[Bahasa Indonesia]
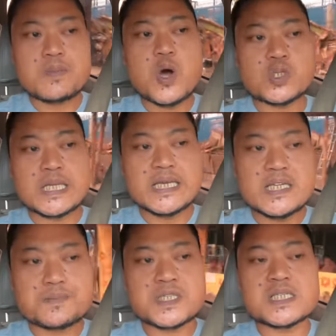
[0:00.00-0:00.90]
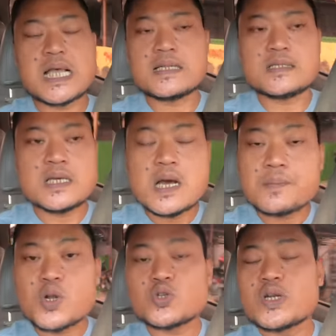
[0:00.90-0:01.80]
Pak Okta ini pesan
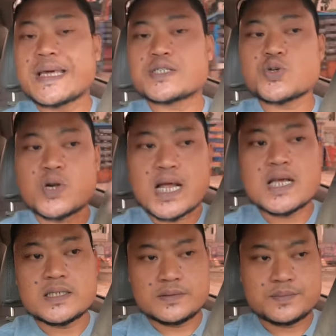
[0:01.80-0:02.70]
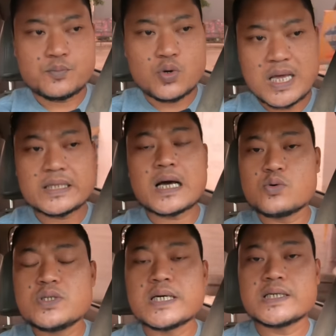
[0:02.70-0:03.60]
Proton Exora mulai
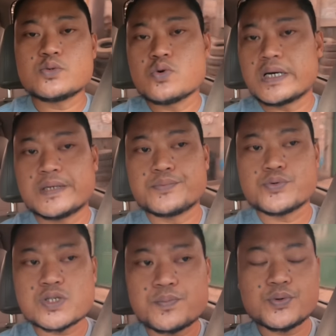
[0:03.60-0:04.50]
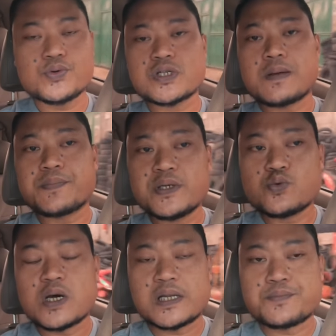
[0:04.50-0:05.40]
tahun dari 2010 sampai
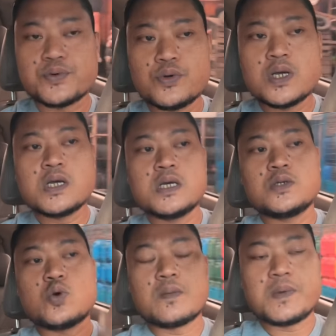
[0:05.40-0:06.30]
2012.